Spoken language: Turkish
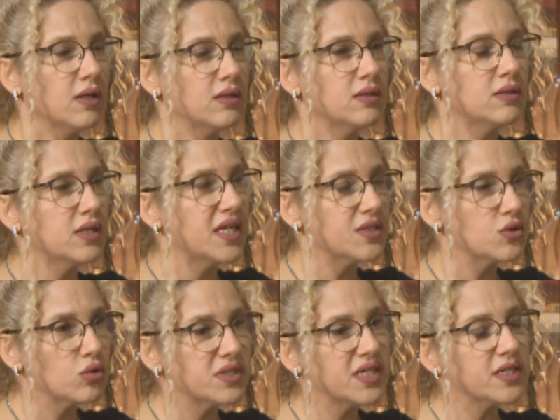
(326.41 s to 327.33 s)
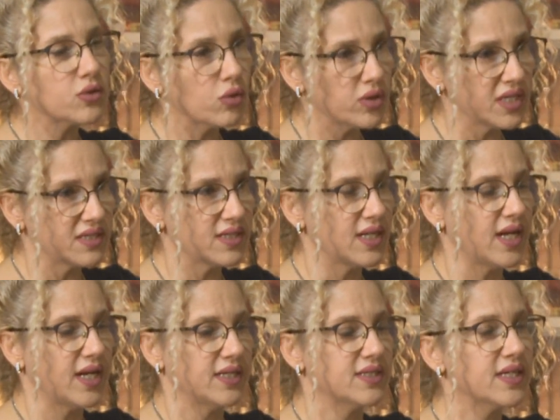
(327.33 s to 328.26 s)
Ee, ezoterik
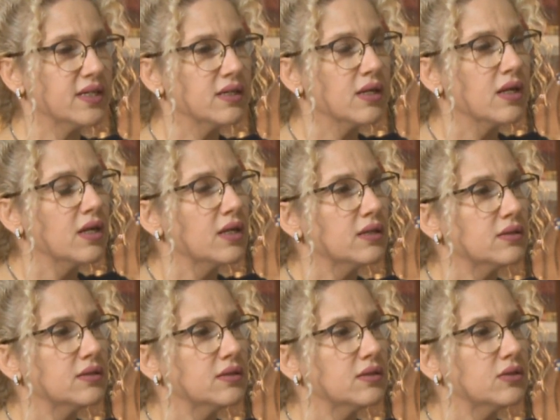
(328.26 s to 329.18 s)
öğretilerde e,